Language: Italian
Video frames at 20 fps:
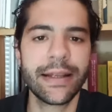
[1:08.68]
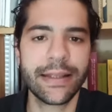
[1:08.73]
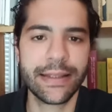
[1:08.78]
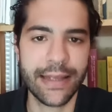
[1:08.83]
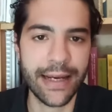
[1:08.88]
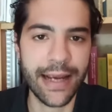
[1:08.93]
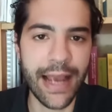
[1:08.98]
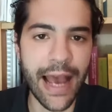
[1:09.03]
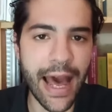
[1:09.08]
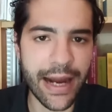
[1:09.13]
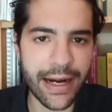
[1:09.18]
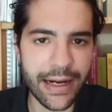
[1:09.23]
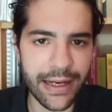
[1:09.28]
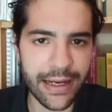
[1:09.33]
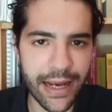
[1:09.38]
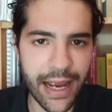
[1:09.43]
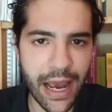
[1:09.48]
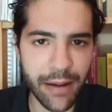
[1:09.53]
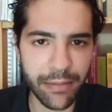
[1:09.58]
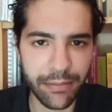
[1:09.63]
segare
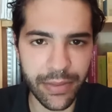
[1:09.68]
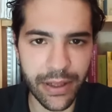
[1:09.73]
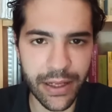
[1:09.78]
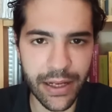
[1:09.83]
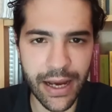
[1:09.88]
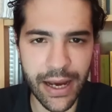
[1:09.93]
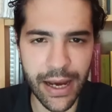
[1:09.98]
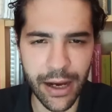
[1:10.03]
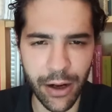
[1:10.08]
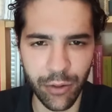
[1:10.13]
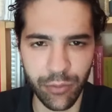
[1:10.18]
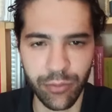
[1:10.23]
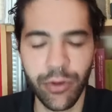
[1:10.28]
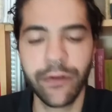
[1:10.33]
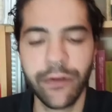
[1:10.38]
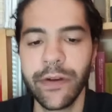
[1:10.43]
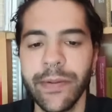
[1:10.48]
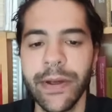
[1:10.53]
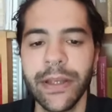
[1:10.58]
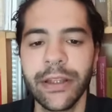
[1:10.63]
le gambe a un
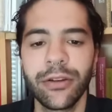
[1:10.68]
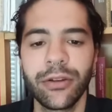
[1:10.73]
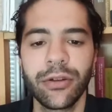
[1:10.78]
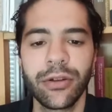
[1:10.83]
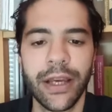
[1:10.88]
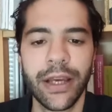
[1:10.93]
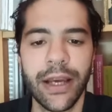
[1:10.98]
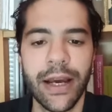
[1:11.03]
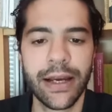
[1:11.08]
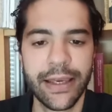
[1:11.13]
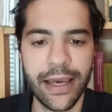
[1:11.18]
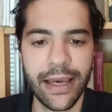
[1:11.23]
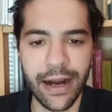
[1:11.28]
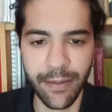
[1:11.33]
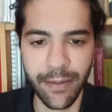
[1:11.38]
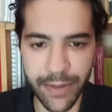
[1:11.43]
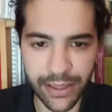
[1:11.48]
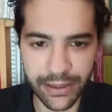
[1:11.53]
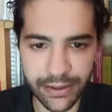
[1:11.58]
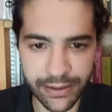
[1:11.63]
movimento che ha
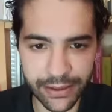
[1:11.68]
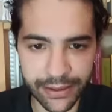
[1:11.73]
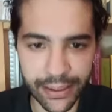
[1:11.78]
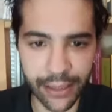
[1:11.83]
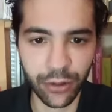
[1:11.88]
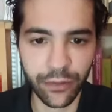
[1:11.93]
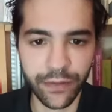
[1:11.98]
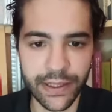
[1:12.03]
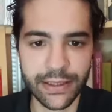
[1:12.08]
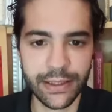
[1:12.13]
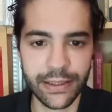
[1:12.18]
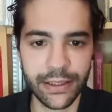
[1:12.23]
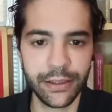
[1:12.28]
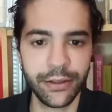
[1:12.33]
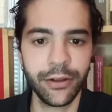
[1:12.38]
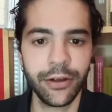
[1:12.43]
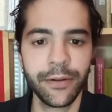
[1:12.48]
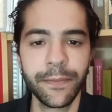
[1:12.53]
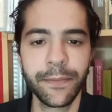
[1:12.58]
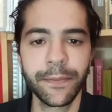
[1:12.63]
chiaramente dato fastidio.